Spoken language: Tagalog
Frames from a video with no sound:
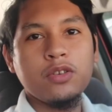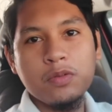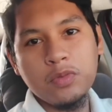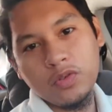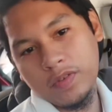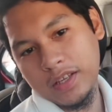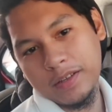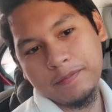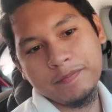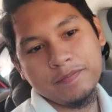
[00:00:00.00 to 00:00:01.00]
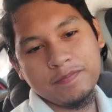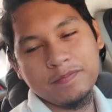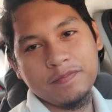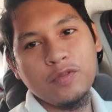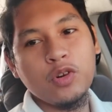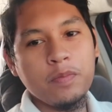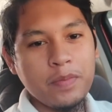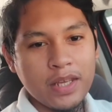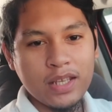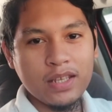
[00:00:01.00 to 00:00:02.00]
good movie for yeah. me.